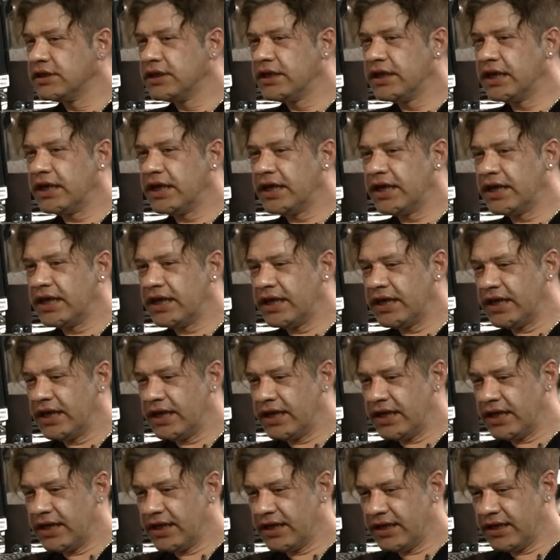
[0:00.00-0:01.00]

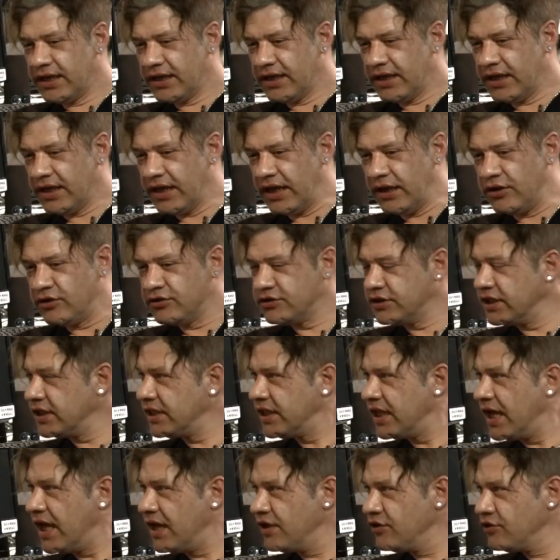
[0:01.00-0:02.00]
eh, a los
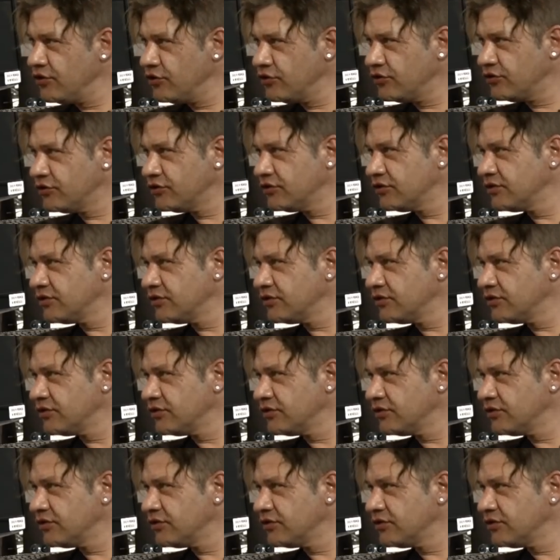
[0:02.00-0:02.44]
siete años